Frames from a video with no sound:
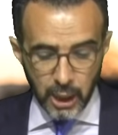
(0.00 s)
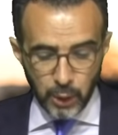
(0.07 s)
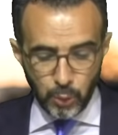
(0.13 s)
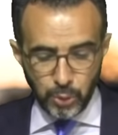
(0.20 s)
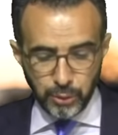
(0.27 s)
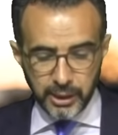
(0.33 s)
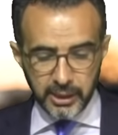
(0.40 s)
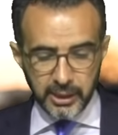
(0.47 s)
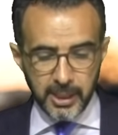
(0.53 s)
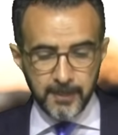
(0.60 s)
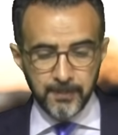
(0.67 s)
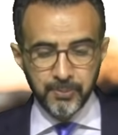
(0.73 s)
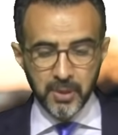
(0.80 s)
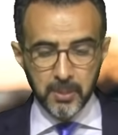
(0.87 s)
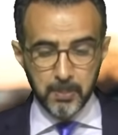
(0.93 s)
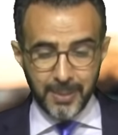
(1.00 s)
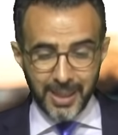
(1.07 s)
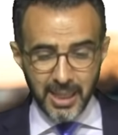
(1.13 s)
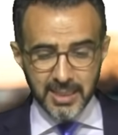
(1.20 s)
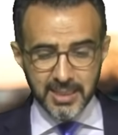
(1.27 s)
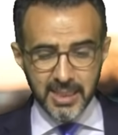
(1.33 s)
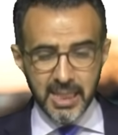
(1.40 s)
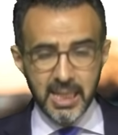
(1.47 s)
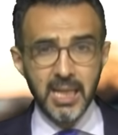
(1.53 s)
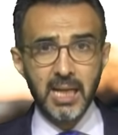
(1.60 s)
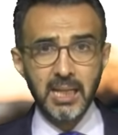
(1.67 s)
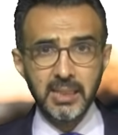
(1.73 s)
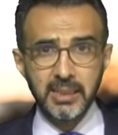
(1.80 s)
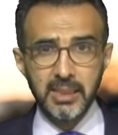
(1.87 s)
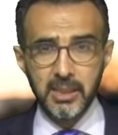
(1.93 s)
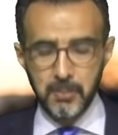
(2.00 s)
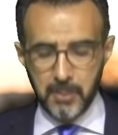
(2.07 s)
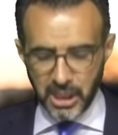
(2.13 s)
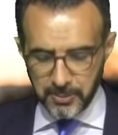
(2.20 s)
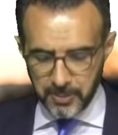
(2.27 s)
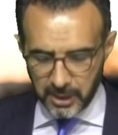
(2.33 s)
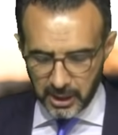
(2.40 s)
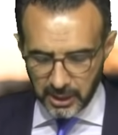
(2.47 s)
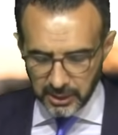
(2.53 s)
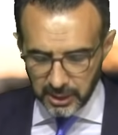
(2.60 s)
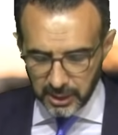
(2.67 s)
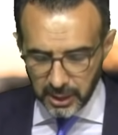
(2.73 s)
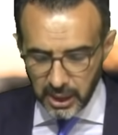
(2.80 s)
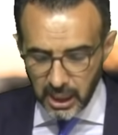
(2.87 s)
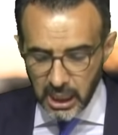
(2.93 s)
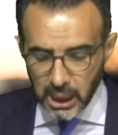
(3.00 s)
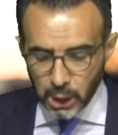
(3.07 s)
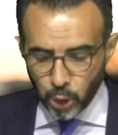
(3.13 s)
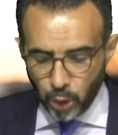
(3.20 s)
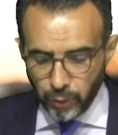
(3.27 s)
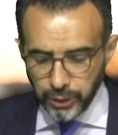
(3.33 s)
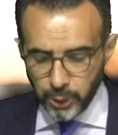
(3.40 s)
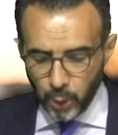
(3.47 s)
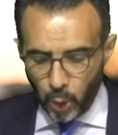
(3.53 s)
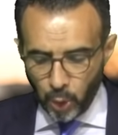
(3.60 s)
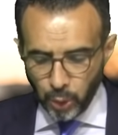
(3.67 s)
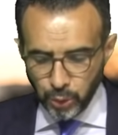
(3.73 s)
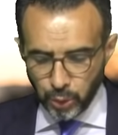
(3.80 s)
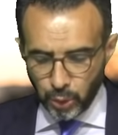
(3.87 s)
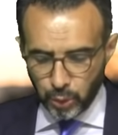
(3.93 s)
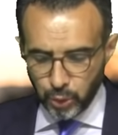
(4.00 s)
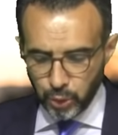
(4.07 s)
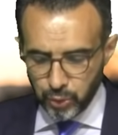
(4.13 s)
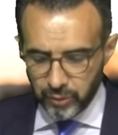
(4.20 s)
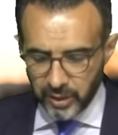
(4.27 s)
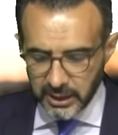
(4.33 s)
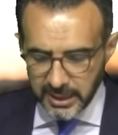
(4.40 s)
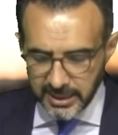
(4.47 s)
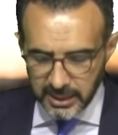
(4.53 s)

Ülkede bazı eyaletlerin başbakanları Covid-19 vaka